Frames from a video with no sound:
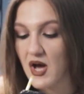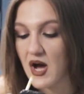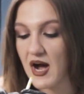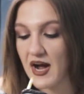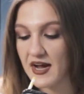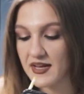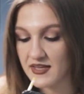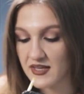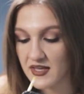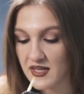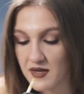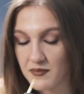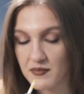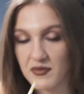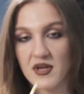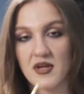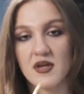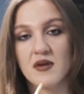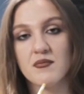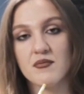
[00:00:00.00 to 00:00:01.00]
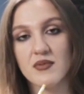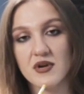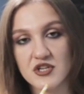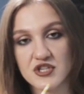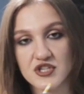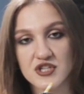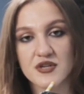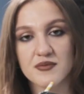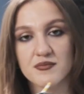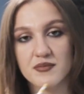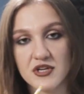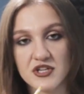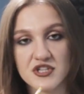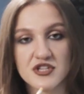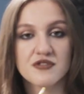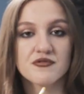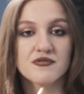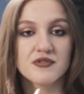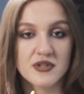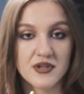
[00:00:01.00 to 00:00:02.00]
одним таким
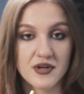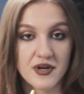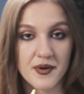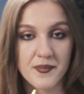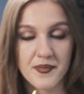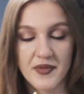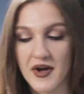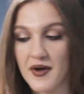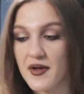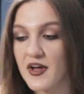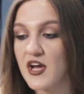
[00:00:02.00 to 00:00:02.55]
большим-большим выдохом, да.